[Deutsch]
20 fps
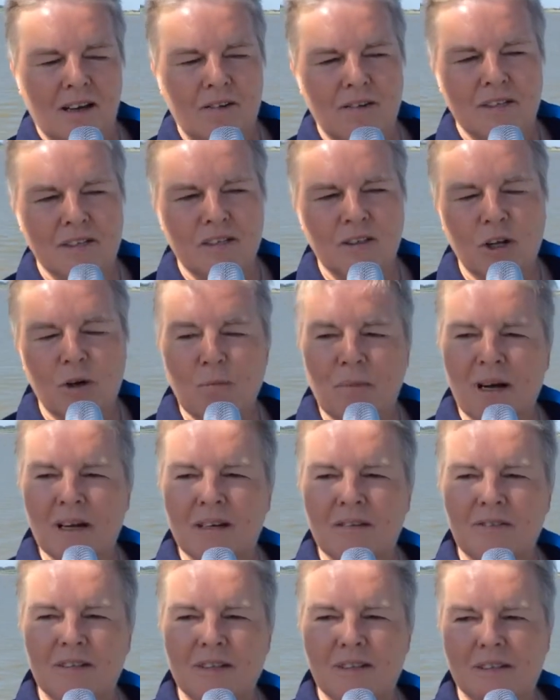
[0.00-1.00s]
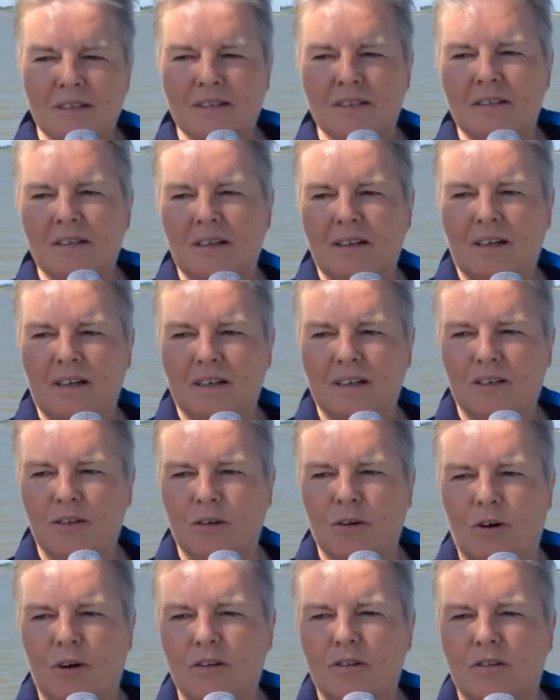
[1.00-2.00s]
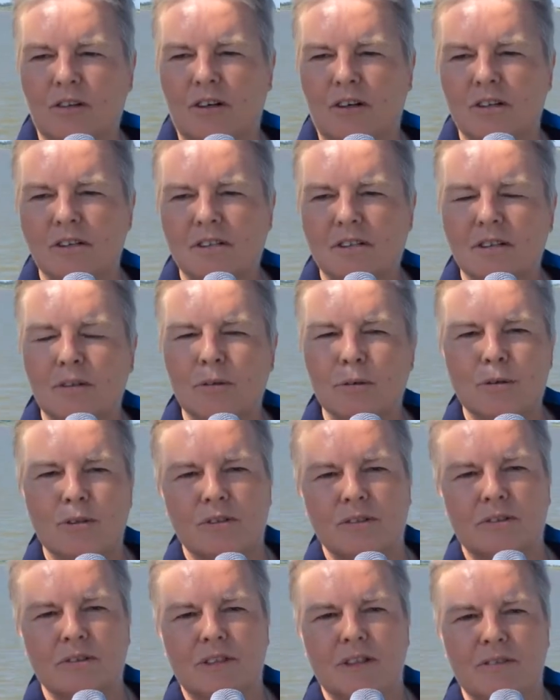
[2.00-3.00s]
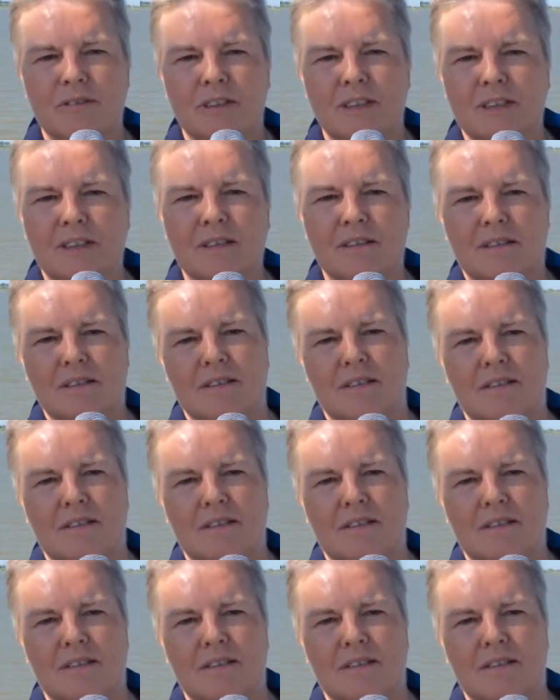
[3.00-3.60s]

Wir sind normalerweise an Nord- oder Ostseeküste unterwegs.